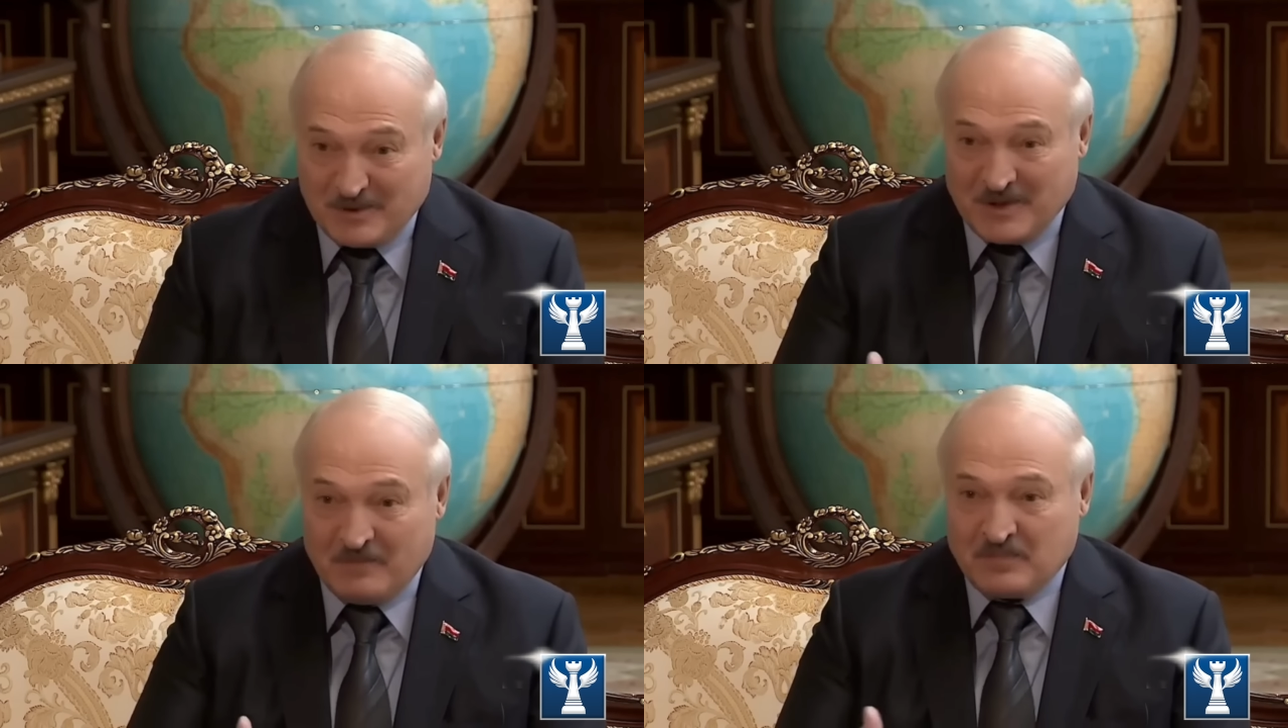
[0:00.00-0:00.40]

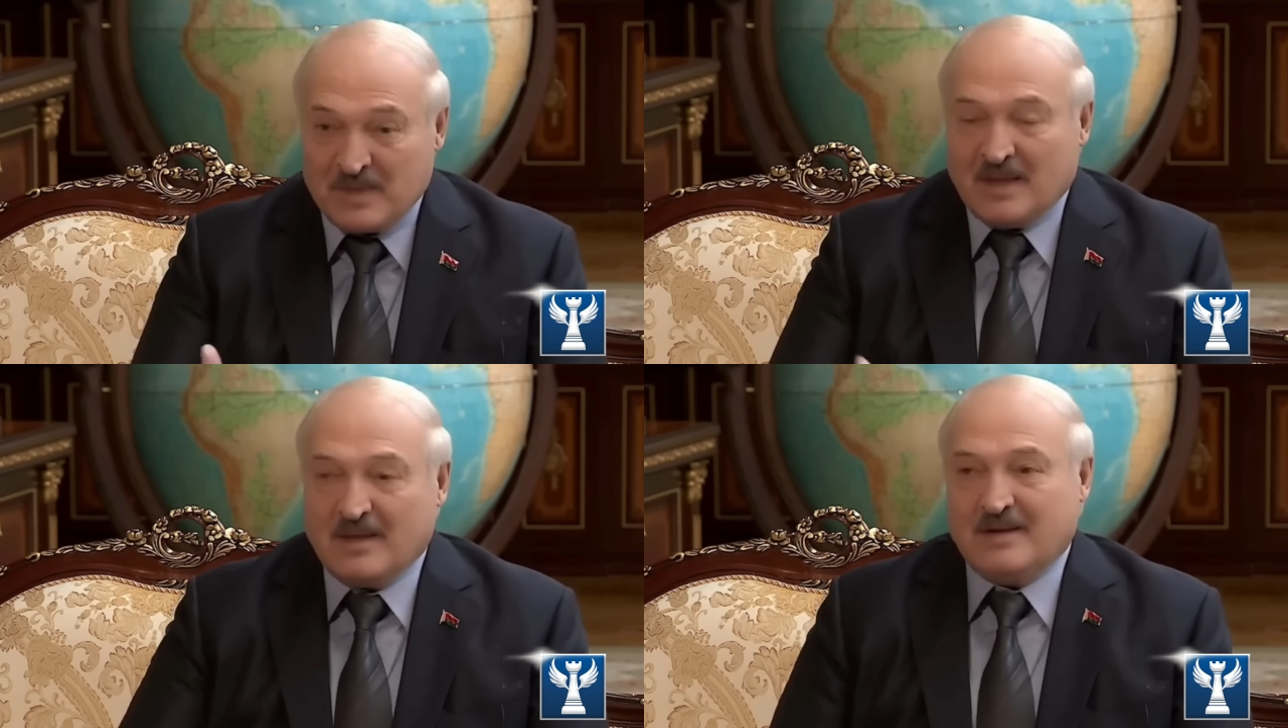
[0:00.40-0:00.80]
này
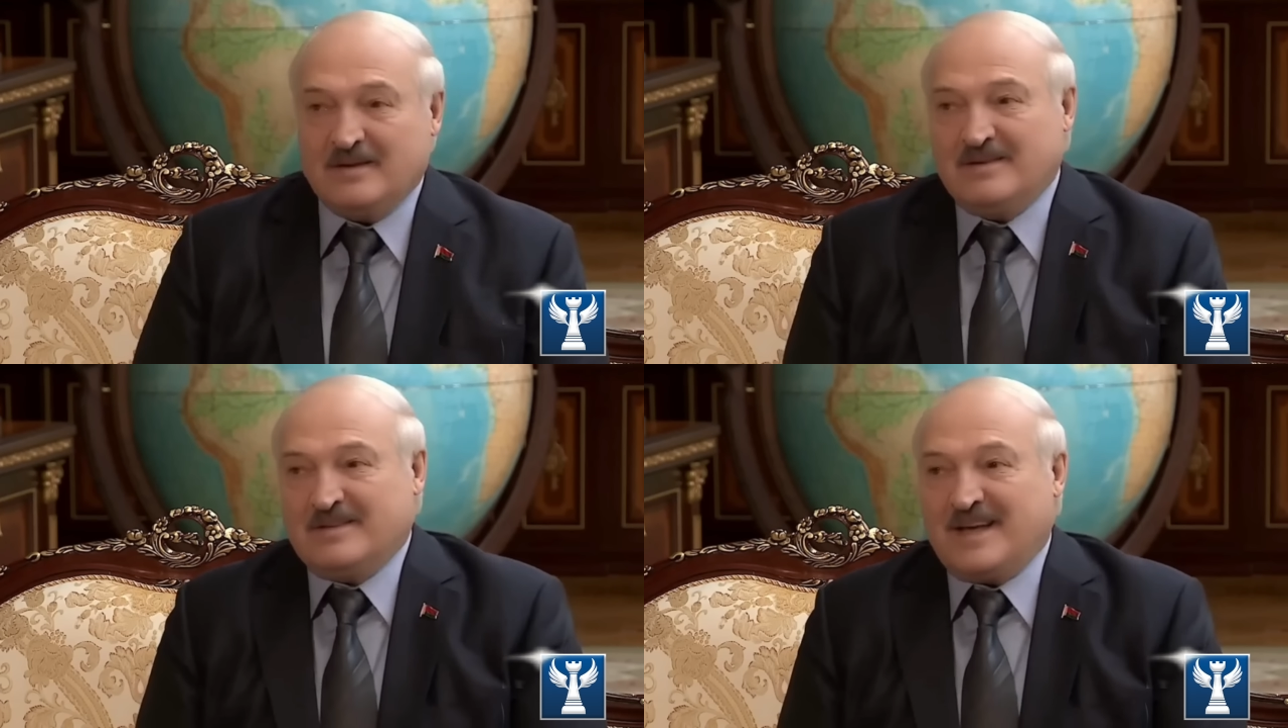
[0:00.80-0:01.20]
và
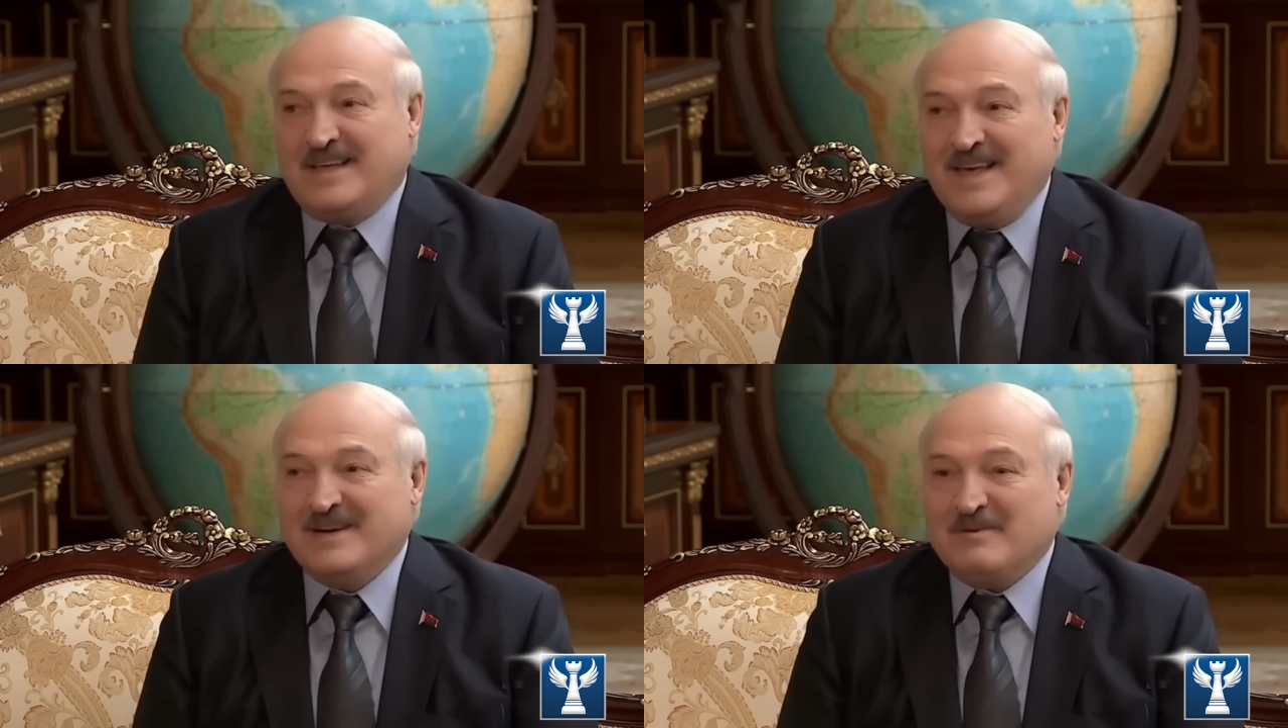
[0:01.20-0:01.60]
hướng về phía
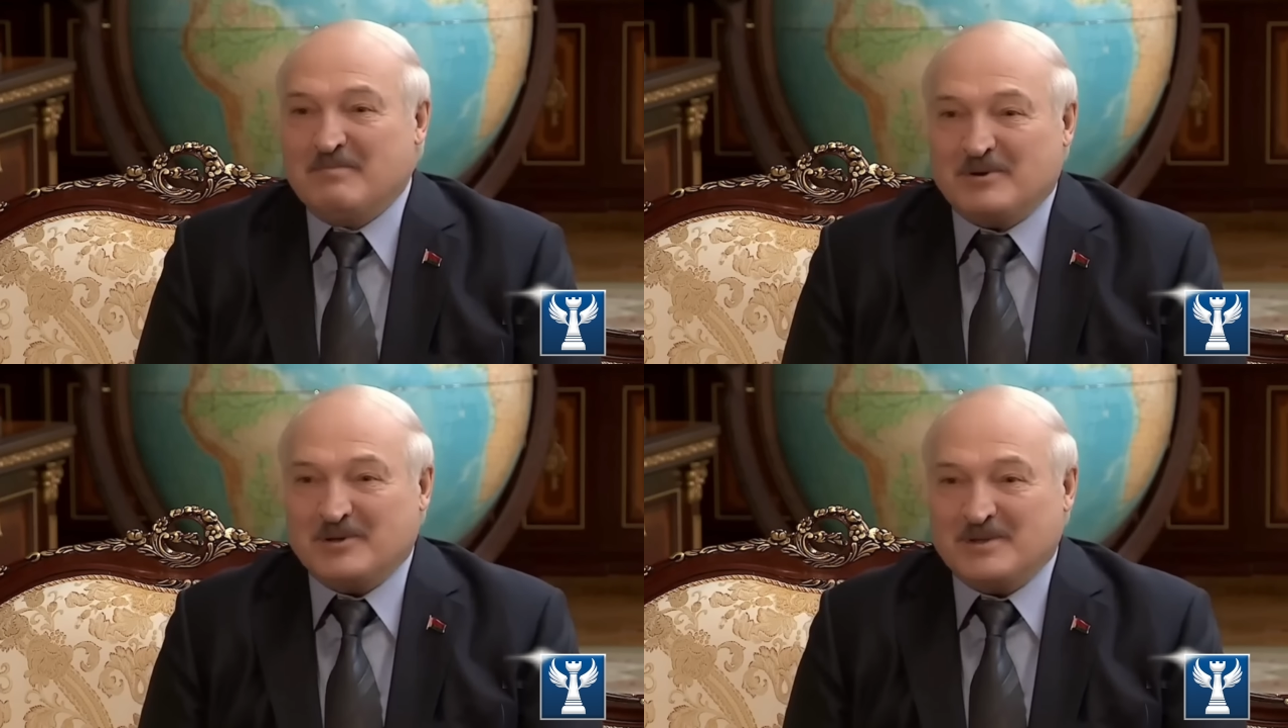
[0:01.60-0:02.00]
Pskov.